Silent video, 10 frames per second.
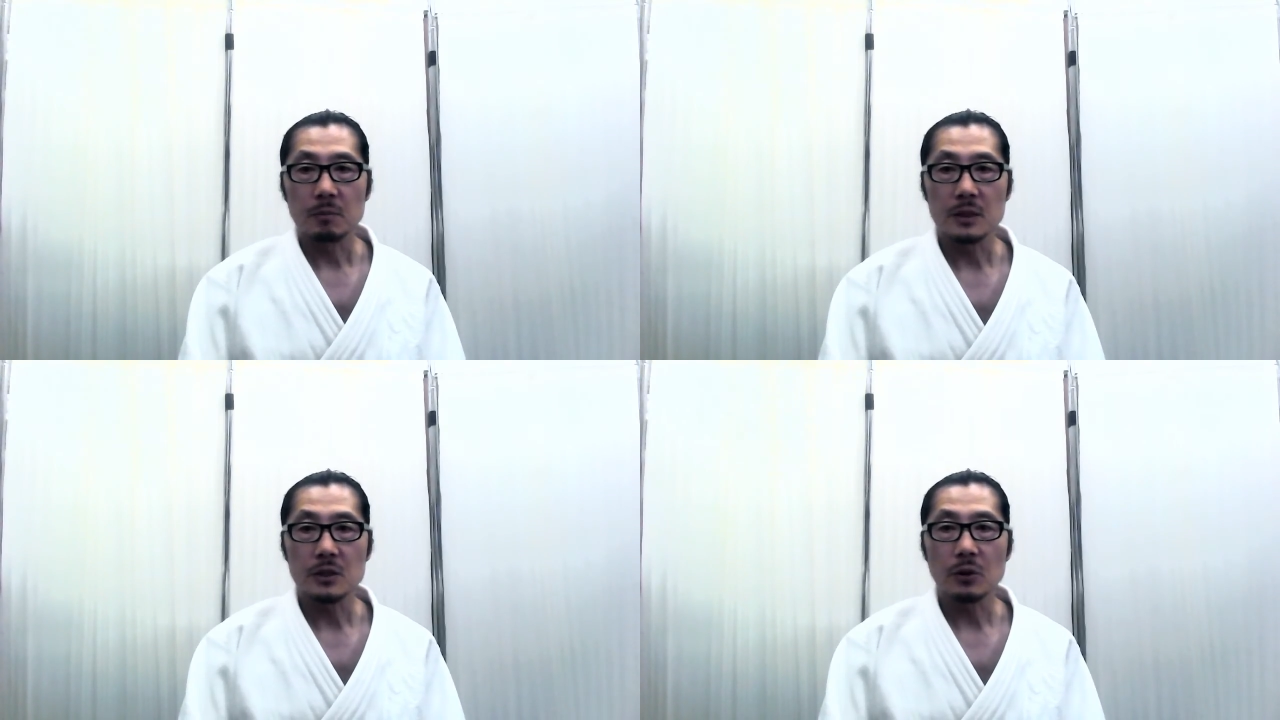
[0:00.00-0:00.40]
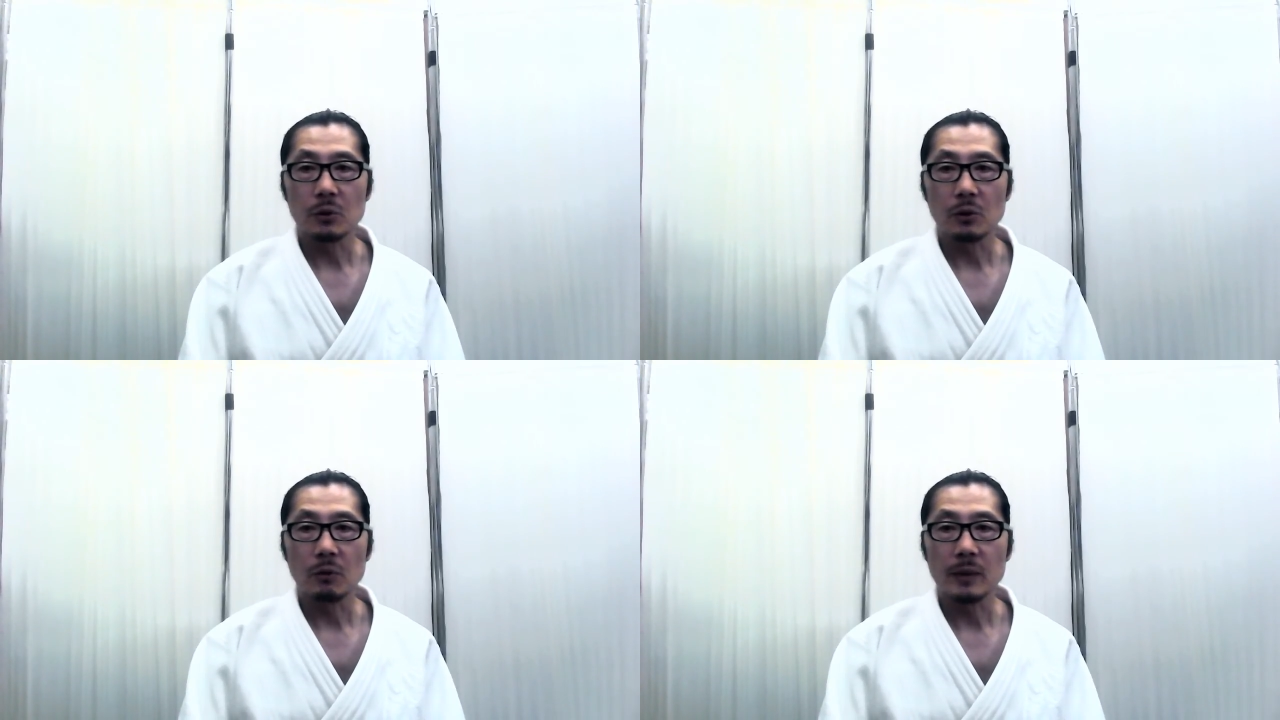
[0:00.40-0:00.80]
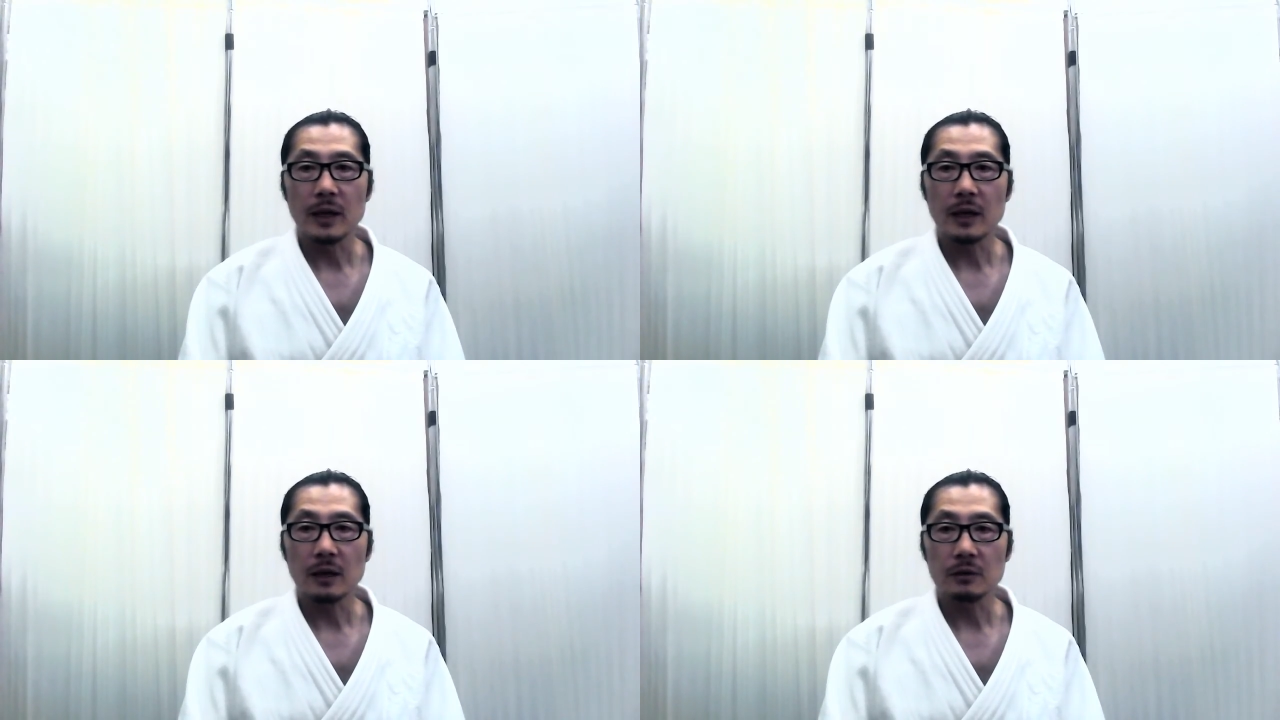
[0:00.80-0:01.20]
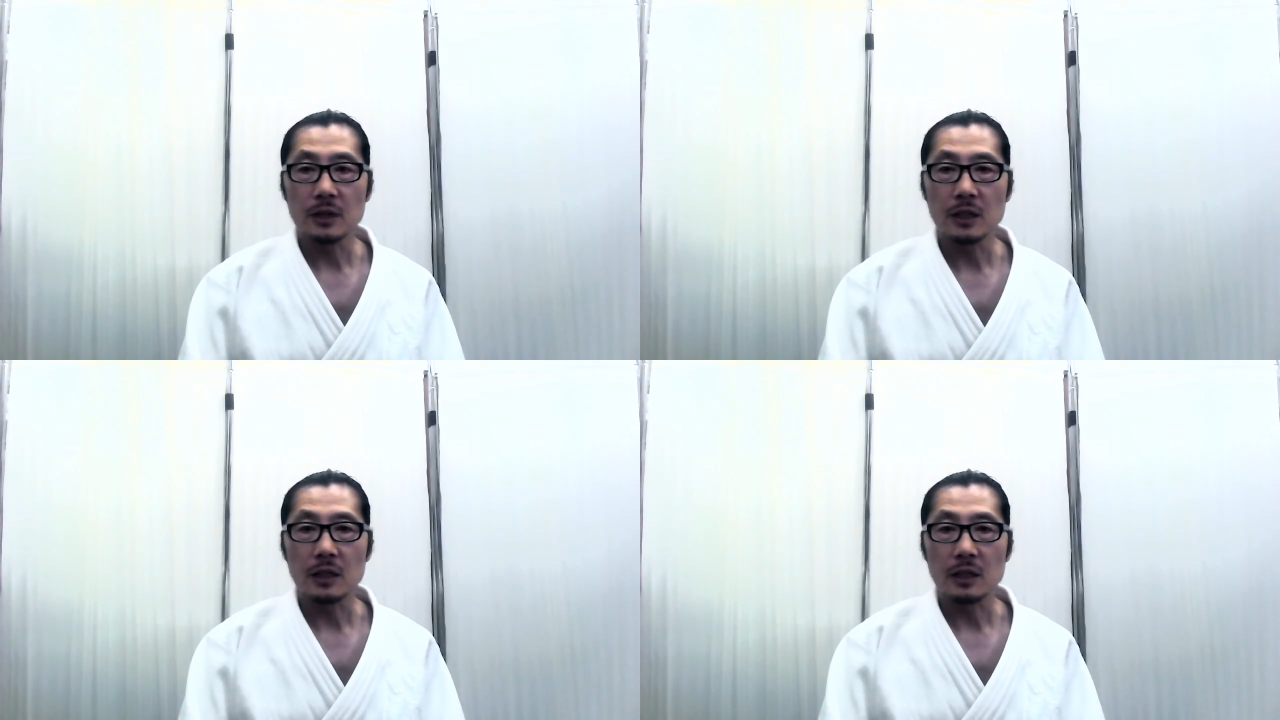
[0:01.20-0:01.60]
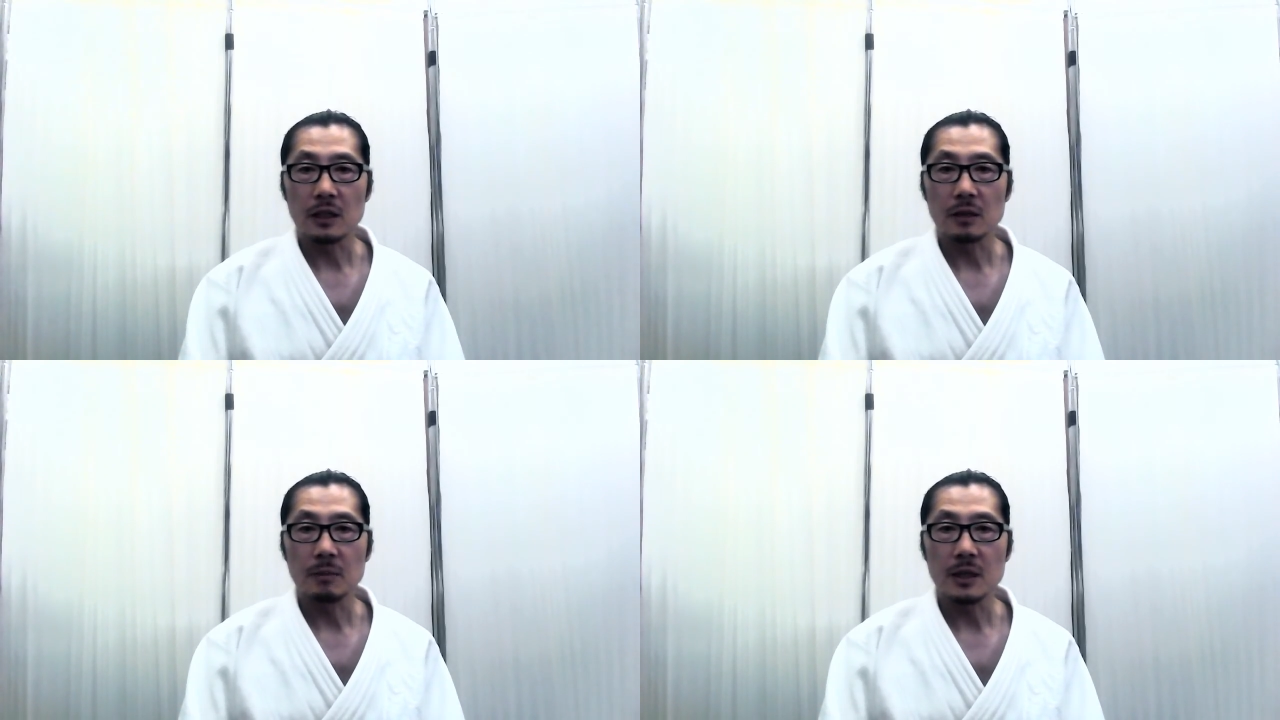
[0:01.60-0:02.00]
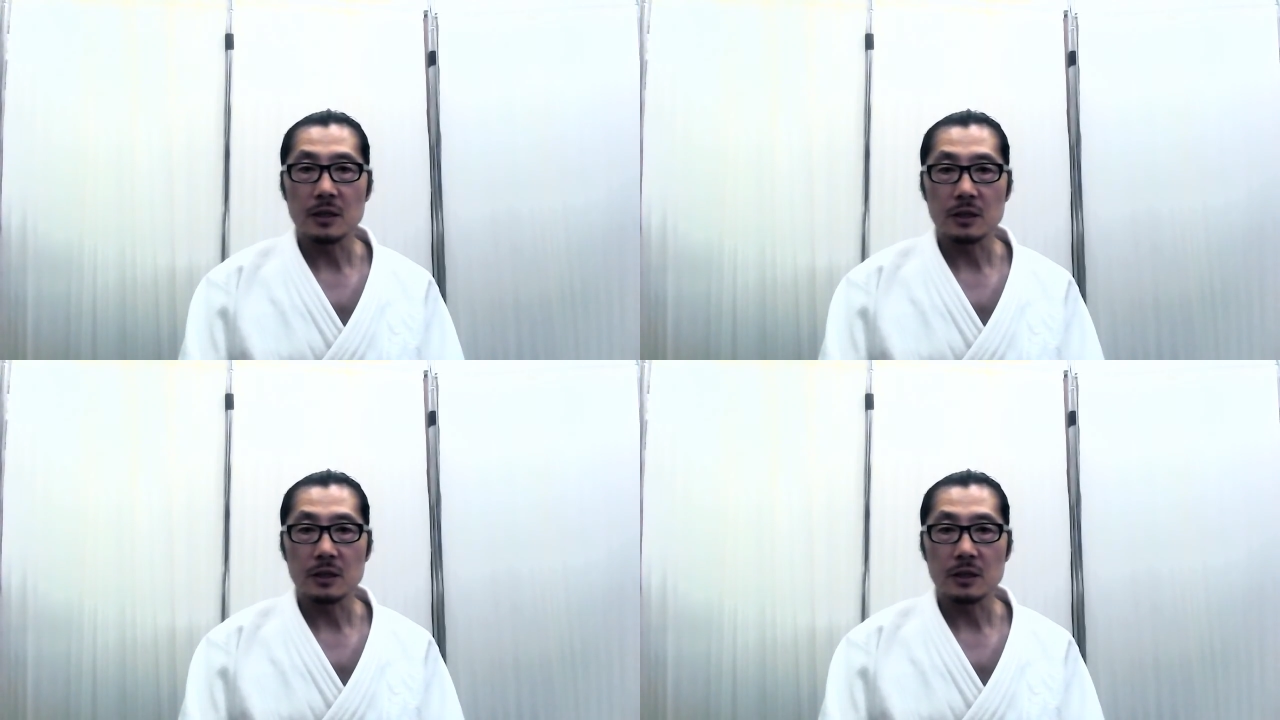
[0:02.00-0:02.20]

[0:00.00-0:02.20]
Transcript: ビジョンを明確にイメー